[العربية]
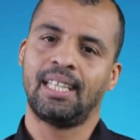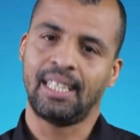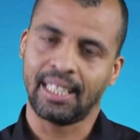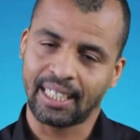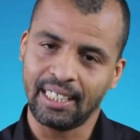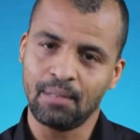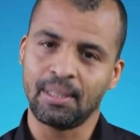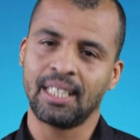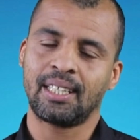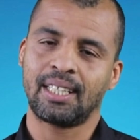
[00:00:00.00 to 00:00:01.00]

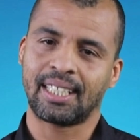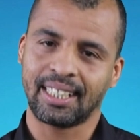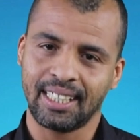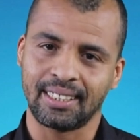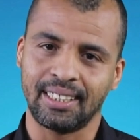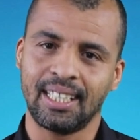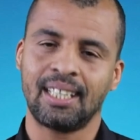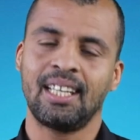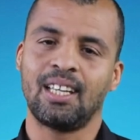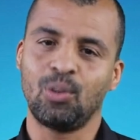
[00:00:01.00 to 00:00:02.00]
الإقليمية
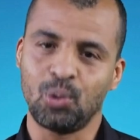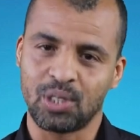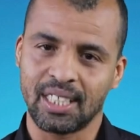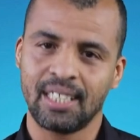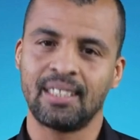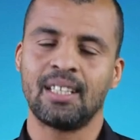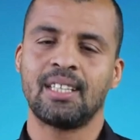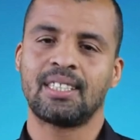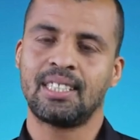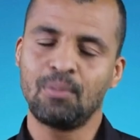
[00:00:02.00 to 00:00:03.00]
الرياضية الأستاذ
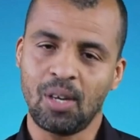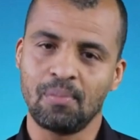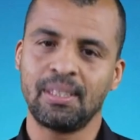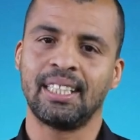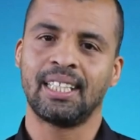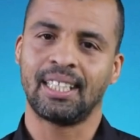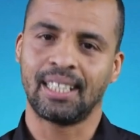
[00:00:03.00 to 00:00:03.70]
سي محمد